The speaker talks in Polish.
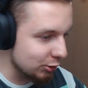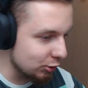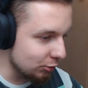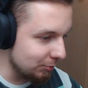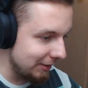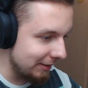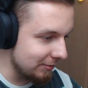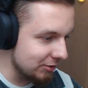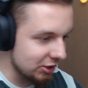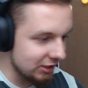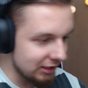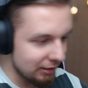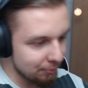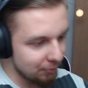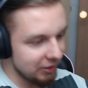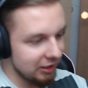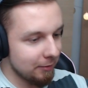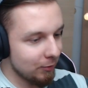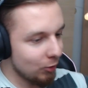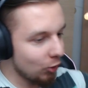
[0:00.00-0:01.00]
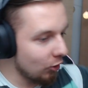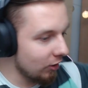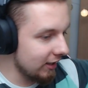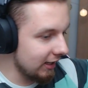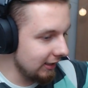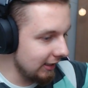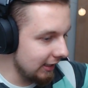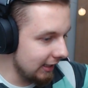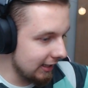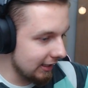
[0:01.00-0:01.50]
rozumiem, że tam powinienem
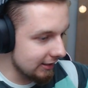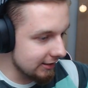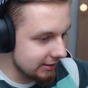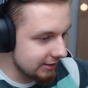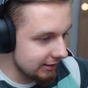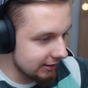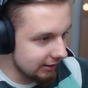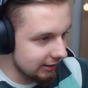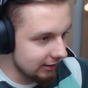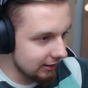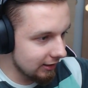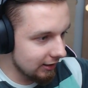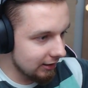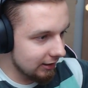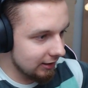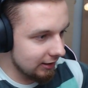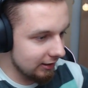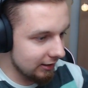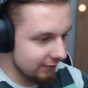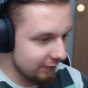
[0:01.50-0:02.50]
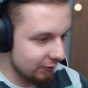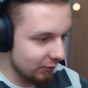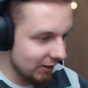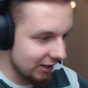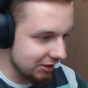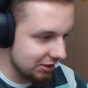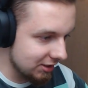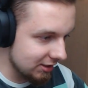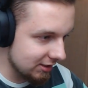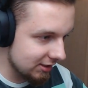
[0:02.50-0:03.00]
Hogridera z, y,
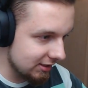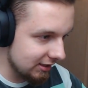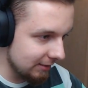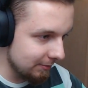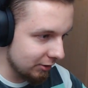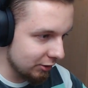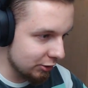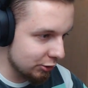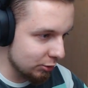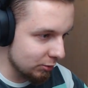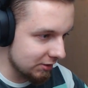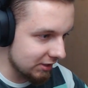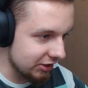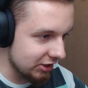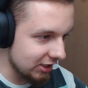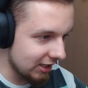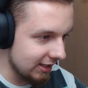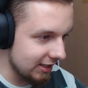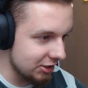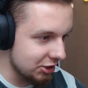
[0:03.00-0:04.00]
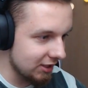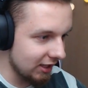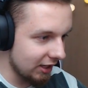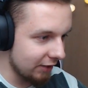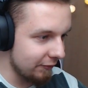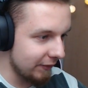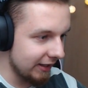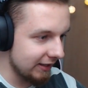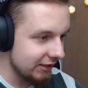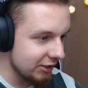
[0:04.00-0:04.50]
właśnie z tym rzucać, ale czy
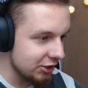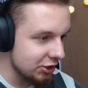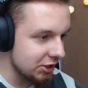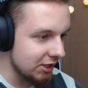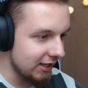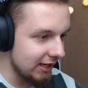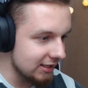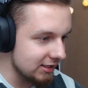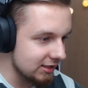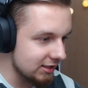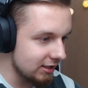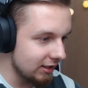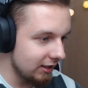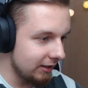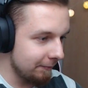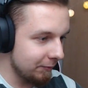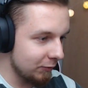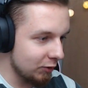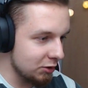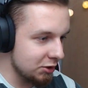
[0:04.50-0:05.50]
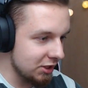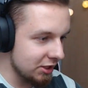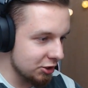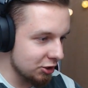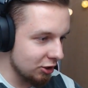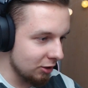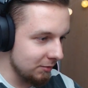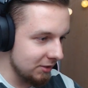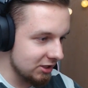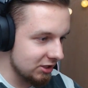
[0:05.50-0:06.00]
tak faktycznie jest, to
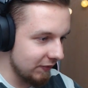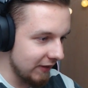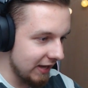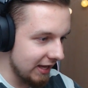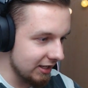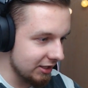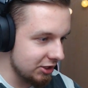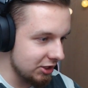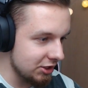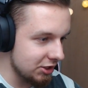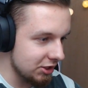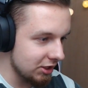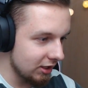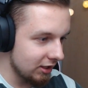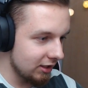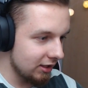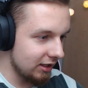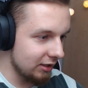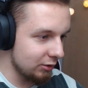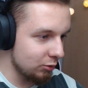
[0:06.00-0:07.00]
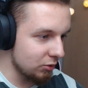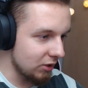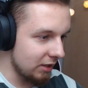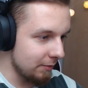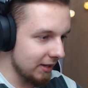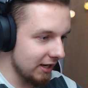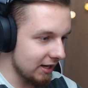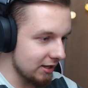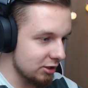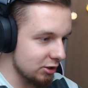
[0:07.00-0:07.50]
ciężko mi stwierdzić. E,
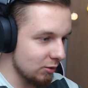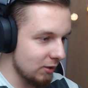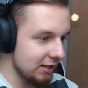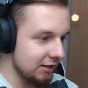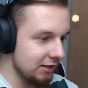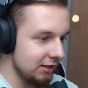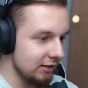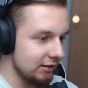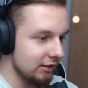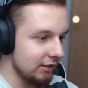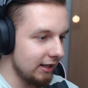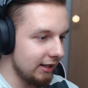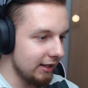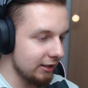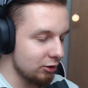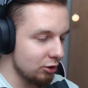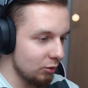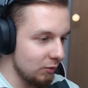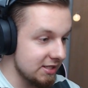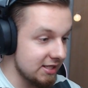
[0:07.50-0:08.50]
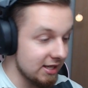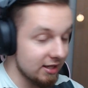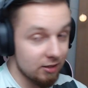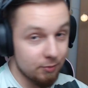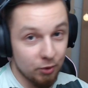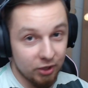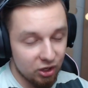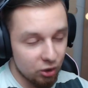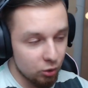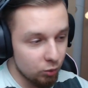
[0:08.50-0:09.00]
tutaj bardzo ładnie ten Electro
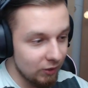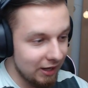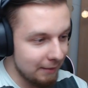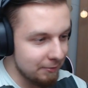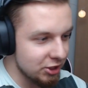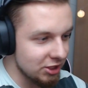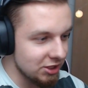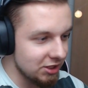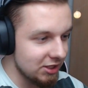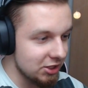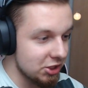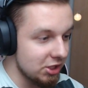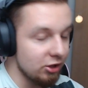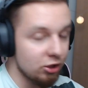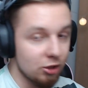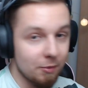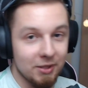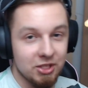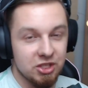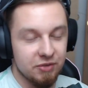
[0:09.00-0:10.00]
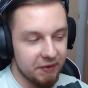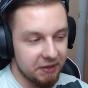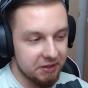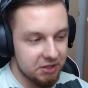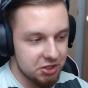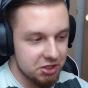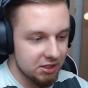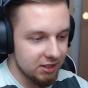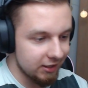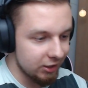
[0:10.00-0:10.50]
Wizard, mogę go ulepszyć. Jeżeli to będzie
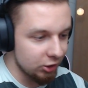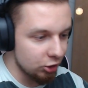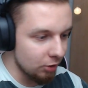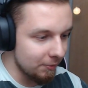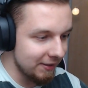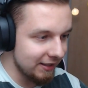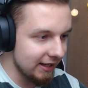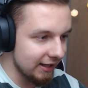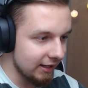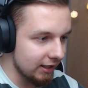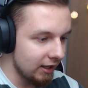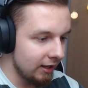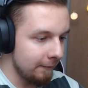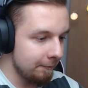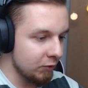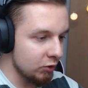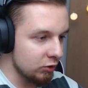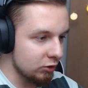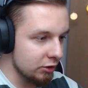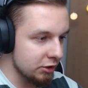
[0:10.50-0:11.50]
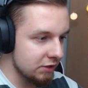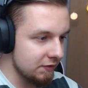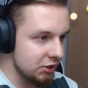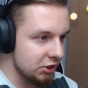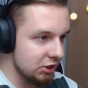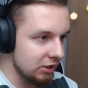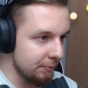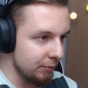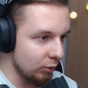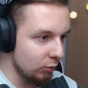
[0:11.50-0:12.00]
faktycznie taki dobry deck, no to
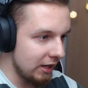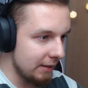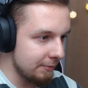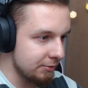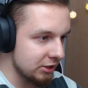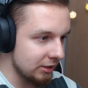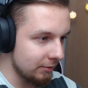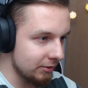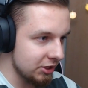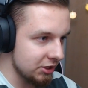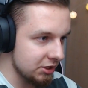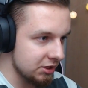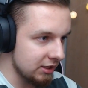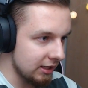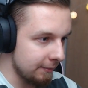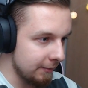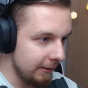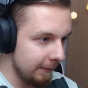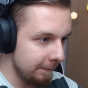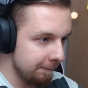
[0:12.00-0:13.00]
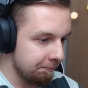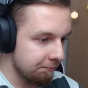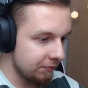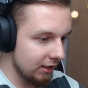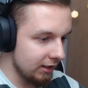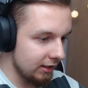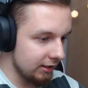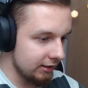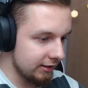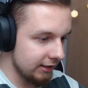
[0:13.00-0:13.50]
oczywiście poulepszam gdzieś tam
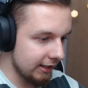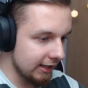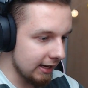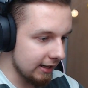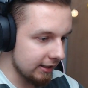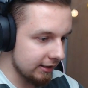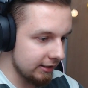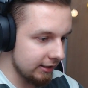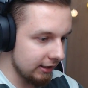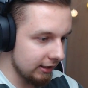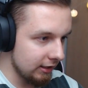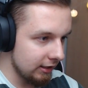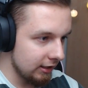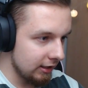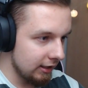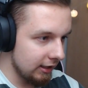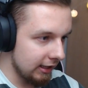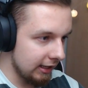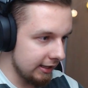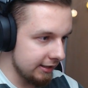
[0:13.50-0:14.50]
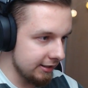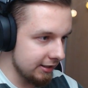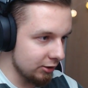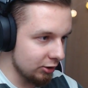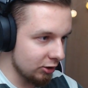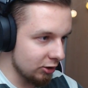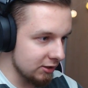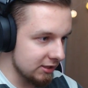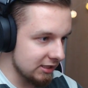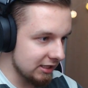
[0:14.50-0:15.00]
y, te karty. Ale
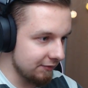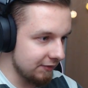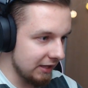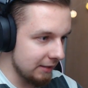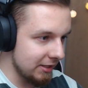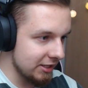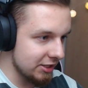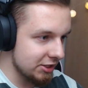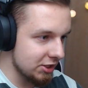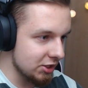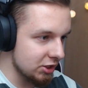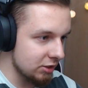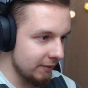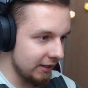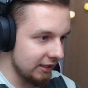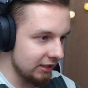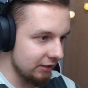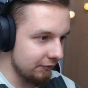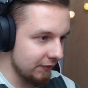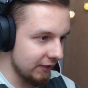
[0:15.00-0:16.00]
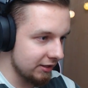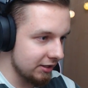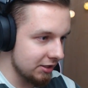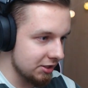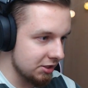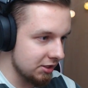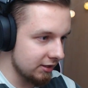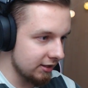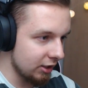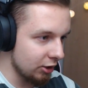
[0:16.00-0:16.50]
nie do końca wiem jeszcze, czy będę
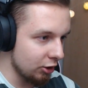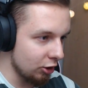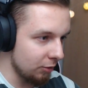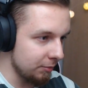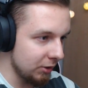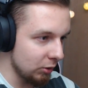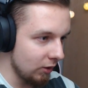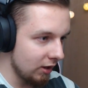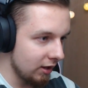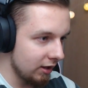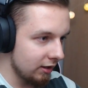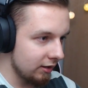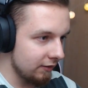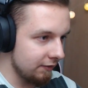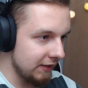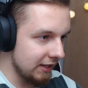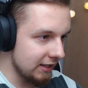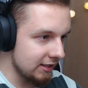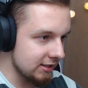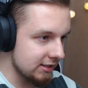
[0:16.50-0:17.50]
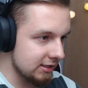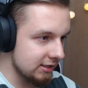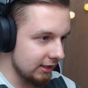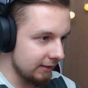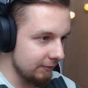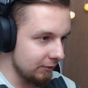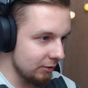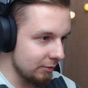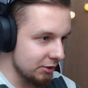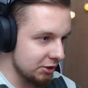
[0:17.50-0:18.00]
faktycznie tak robił, więc
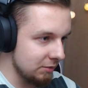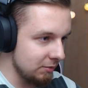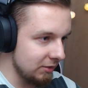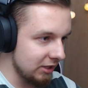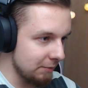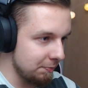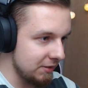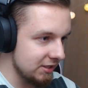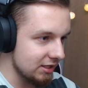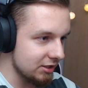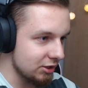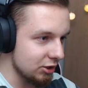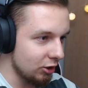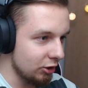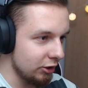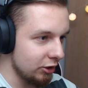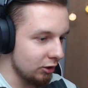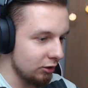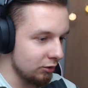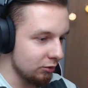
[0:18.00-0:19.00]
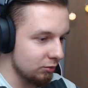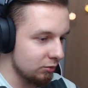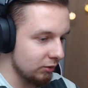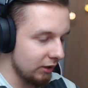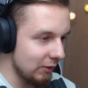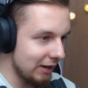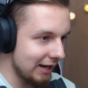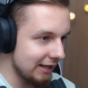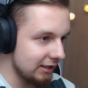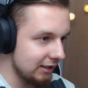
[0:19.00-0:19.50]
e, no możecie mi napisać. Oj, oj,
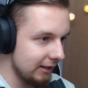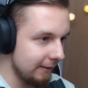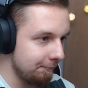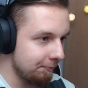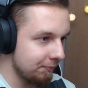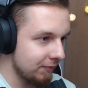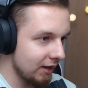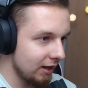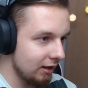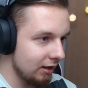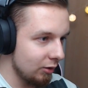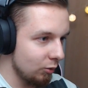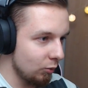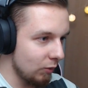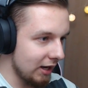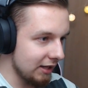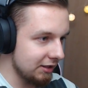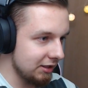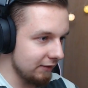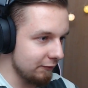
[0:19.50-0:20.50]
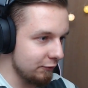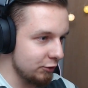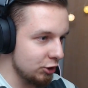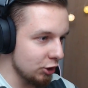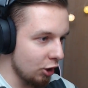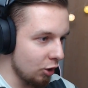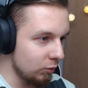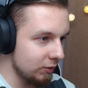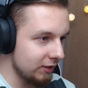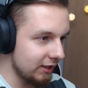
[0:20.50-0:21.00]
tutaj ładnie, ładnie
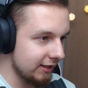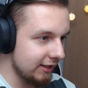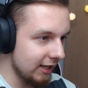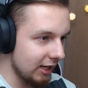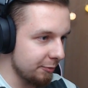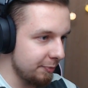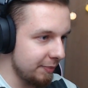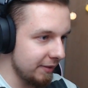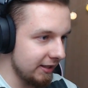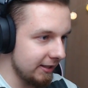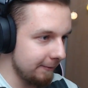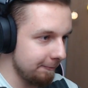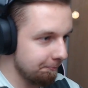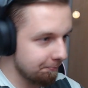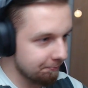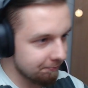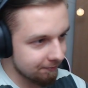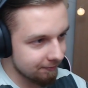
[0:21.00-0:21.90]
wziął tak jakby...